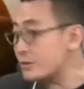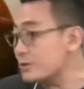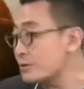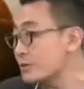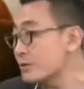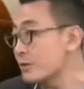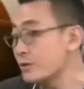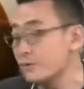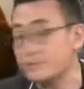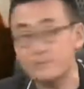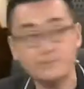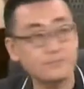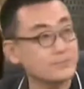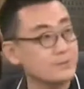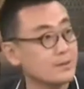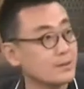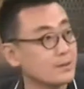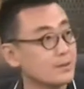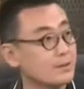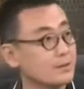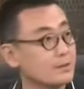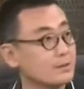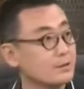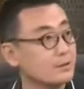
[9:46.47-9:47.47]
视。
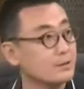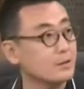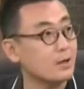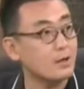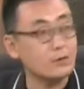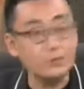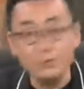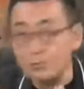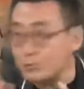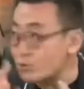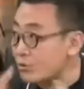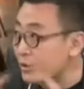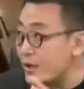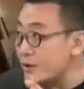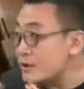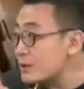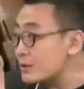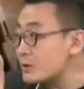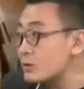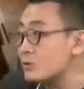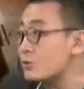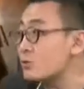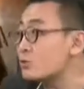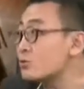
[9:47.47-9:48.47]
他弄出来
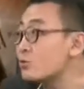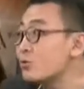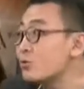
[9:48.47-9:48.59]
的这